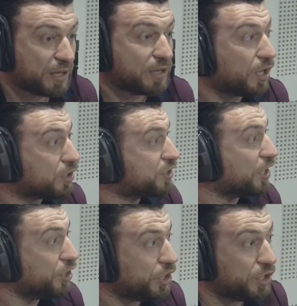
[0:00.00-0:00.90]
معناتها
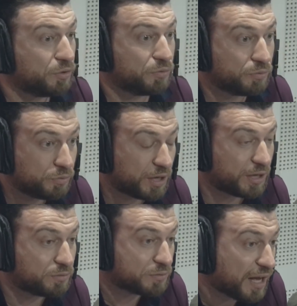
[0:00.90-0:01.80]
تسي
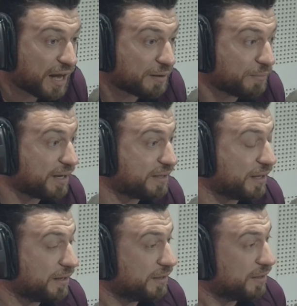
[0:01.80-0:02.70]
وواحد وتنحى
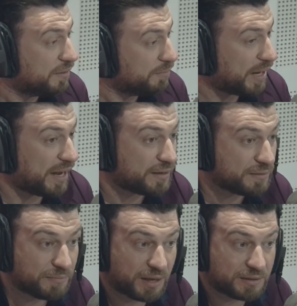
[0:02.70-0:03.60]
معناتها
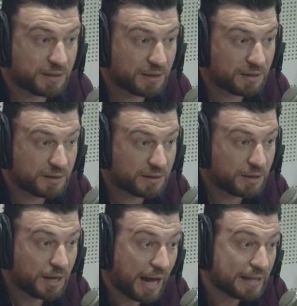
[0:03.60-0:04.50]
بالحق
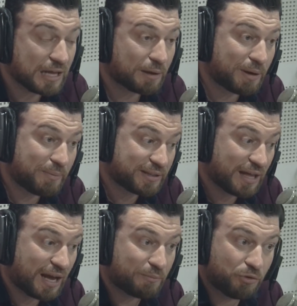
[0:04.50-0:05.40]
معناتها حتى قبل ما
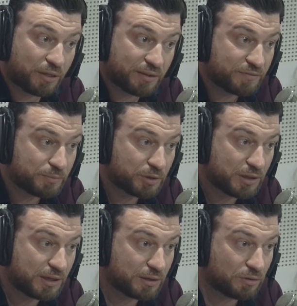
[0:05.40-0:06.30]
يتنحى الموظف
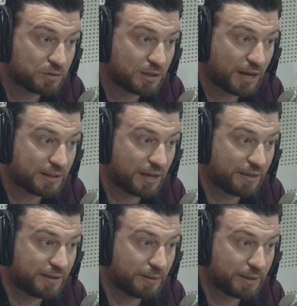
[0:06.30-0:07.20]
يمكن اللي يغلط
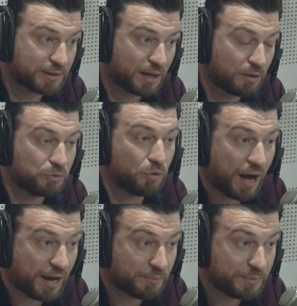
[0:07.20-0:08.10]
الغلطه هذه معناتها او
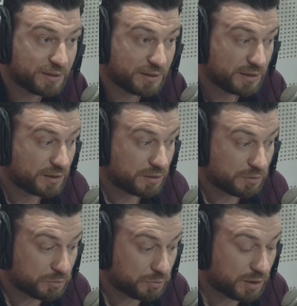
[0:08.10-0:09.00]
يعاقب
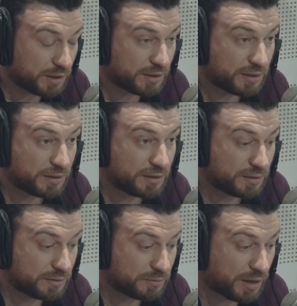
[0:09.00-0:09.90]

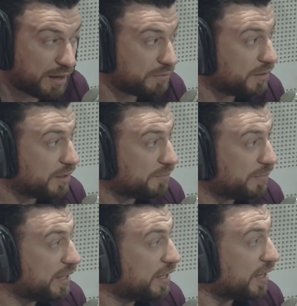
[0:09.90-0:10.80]
وكهو
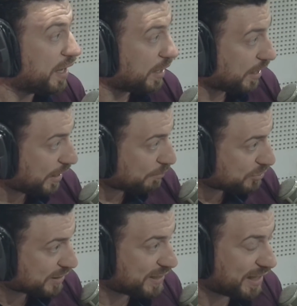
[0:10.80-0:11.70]
به خلينا نعملوا